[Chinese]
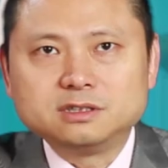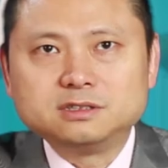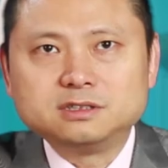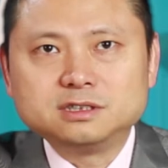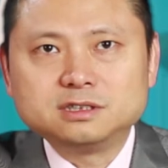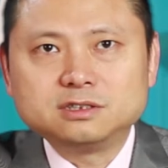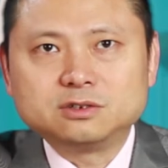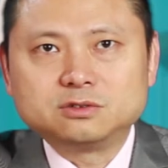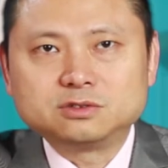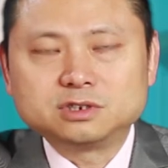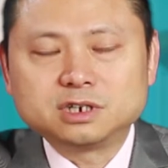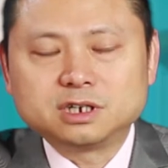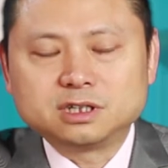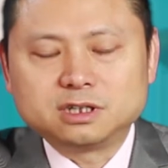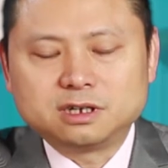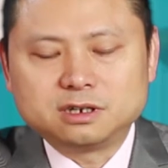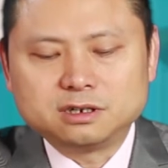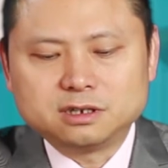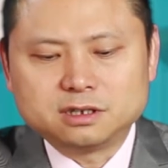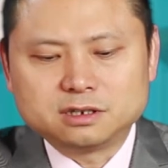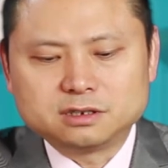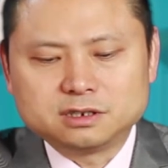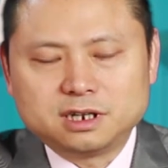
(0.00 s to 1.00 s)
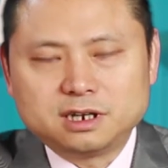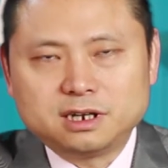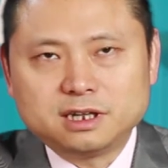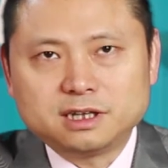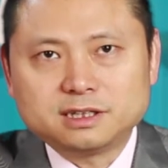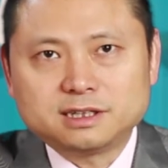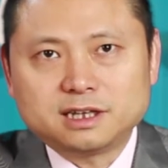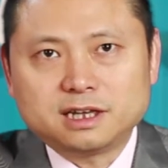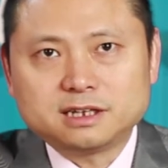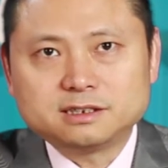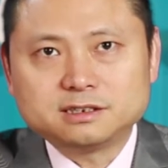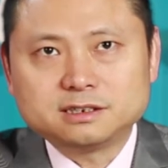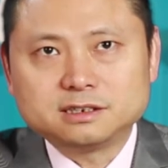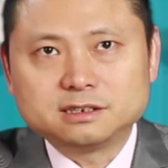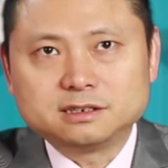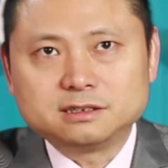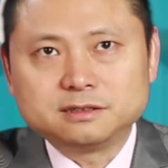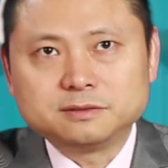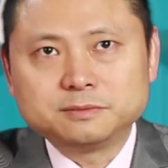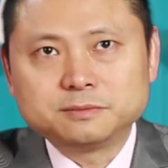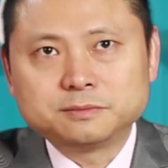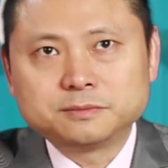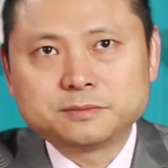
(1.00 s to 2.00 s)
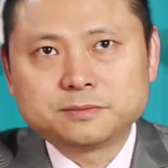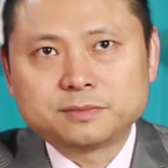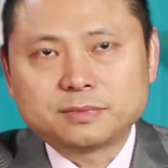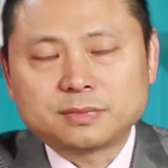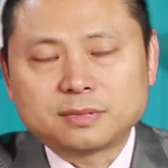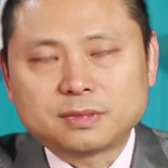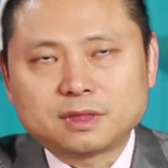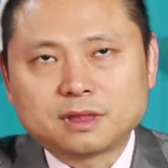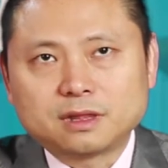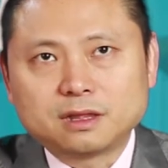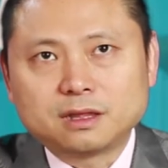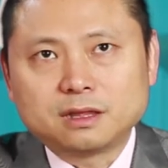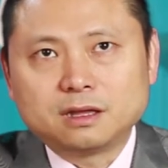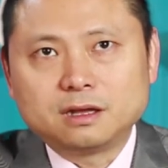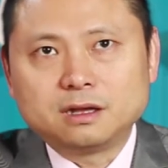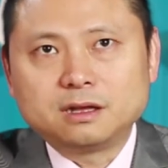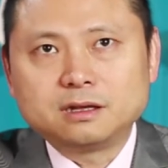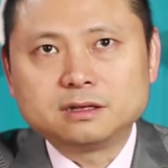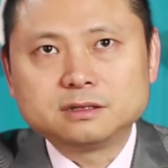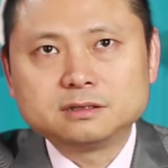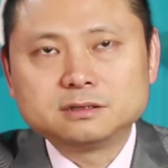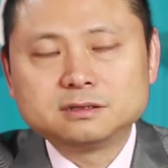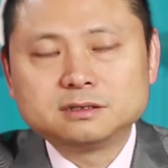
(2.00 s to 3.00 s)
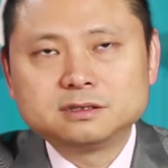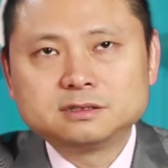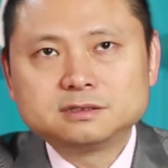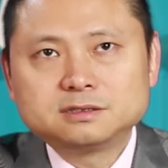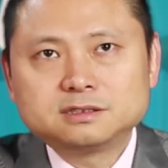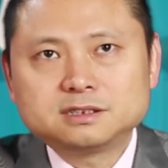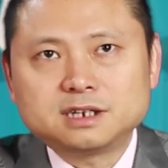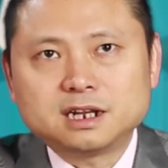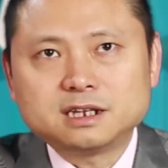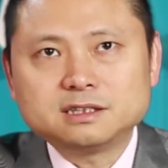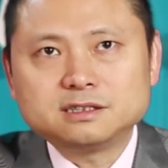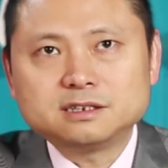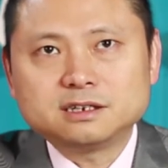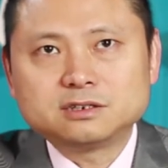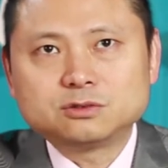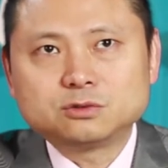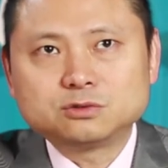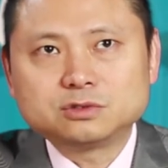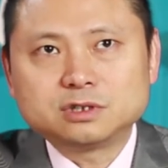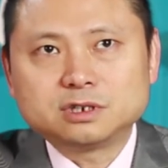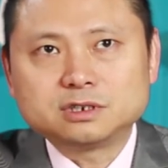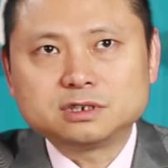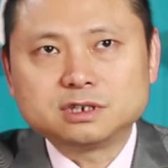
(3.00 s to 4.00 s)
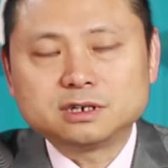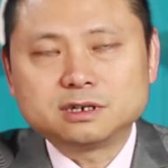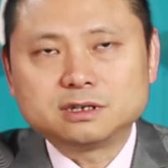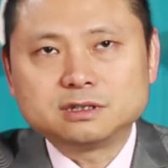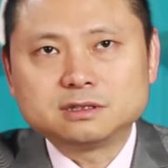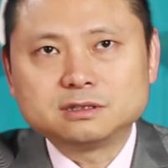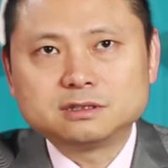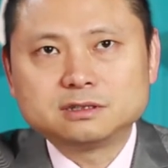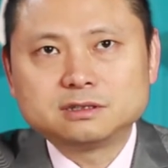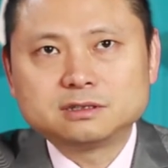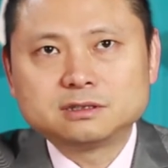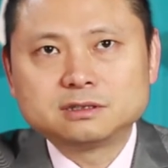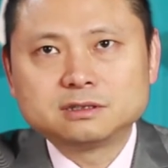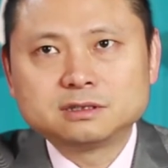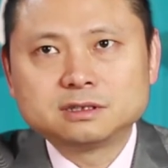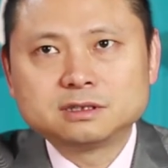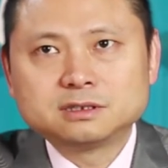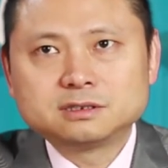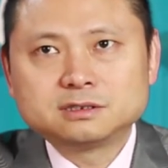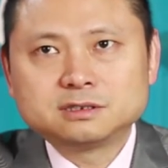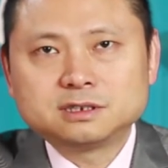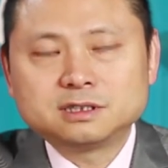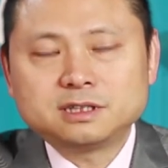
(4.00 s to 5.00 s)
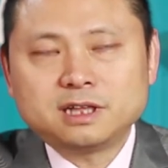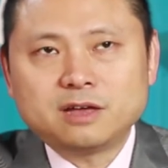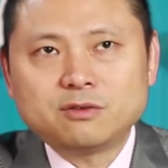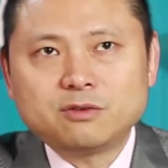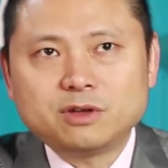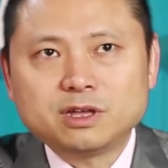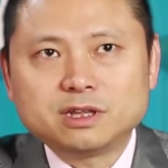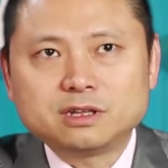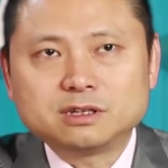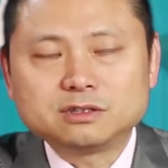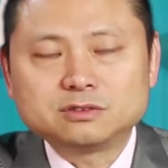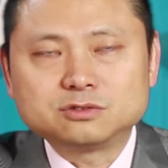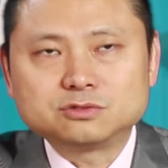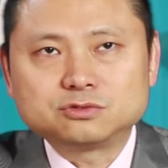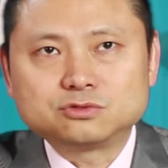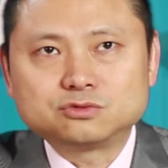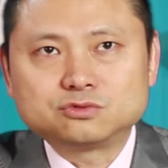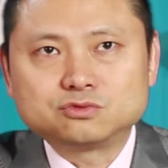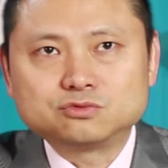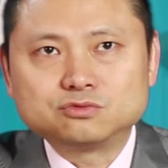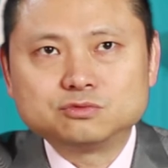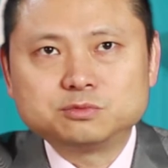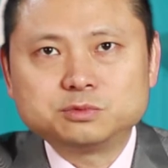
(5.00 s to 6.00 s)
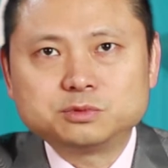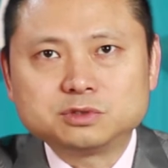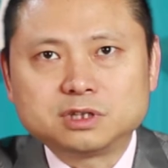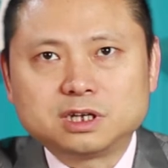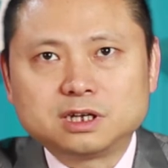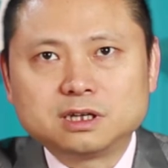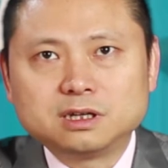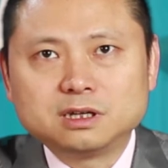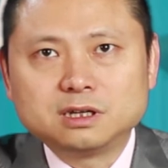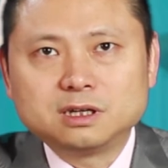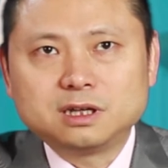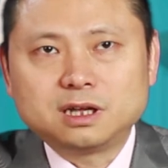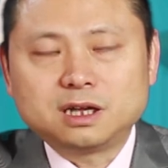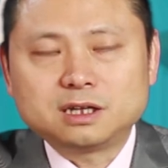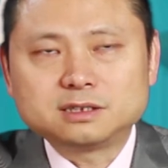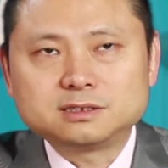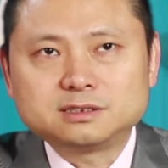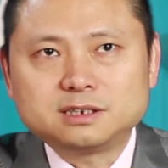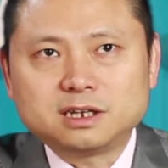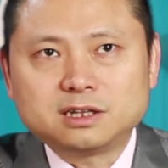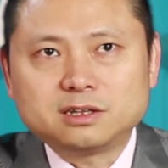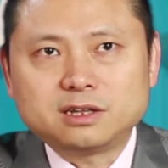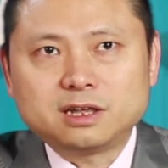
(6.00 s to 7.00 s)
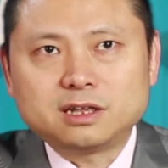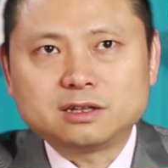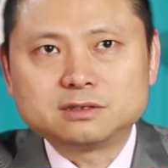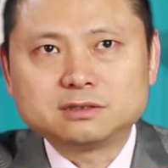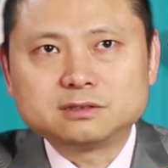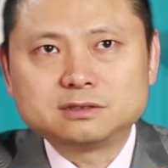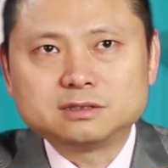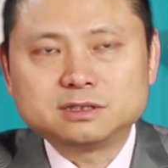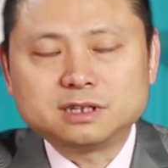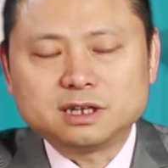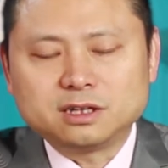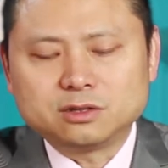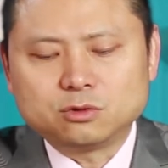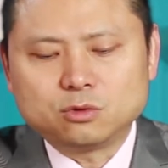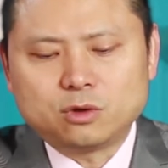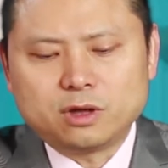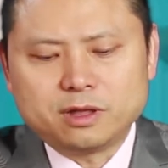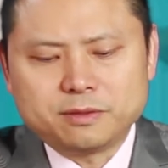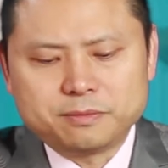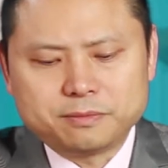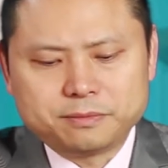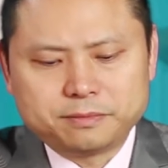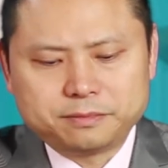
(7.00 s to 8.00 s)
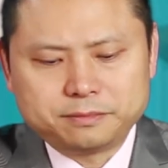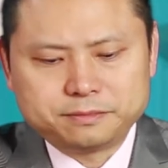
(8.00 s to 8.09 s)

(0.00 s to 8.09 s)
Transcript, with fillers: 已经有这个能力。人类在这个啊自然界中的这个生态位呢，就逐步的。站在顶端。